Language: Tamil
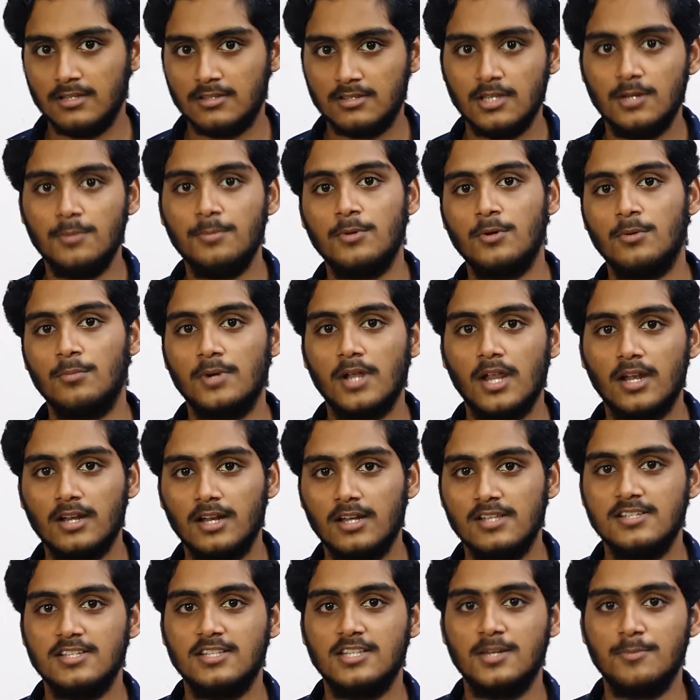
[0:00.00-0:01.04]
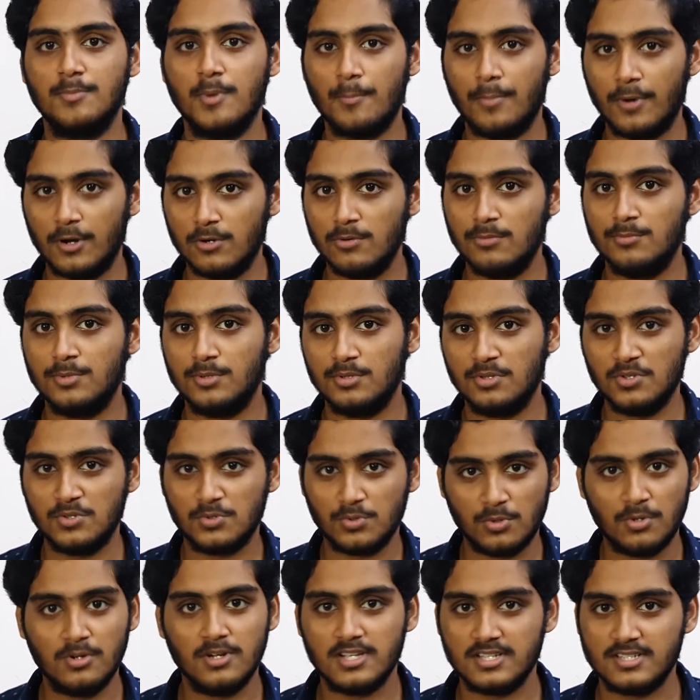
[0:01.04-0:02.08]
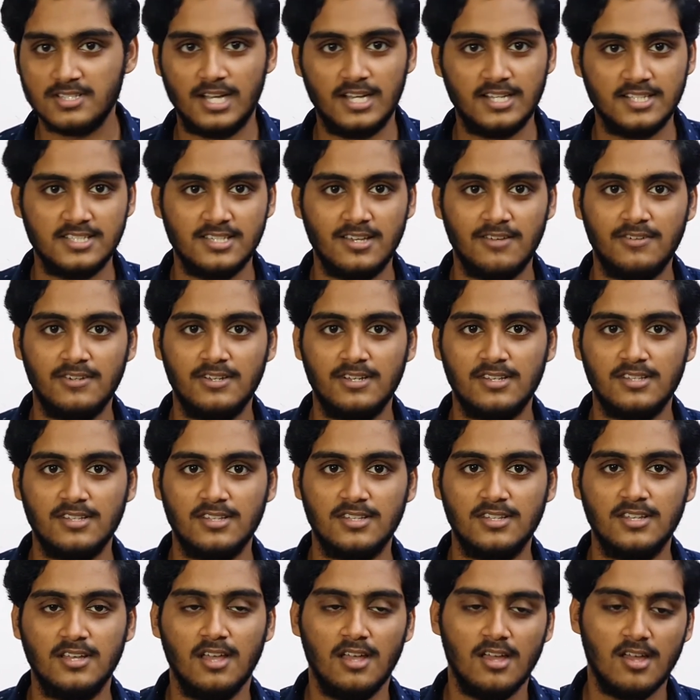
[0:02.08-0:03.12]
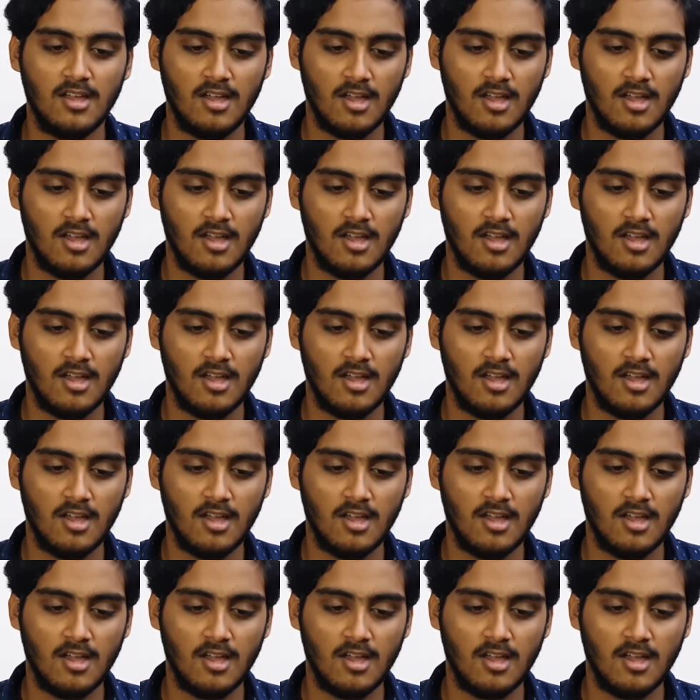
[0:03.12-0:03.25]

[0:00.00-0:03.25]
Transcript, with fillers: திருப்பி ரொம்ப நாள் கழித்து திருப்பி பண்ணும்போது சோர்னஸ் ஜாஸ்தியாகவே இருந்தது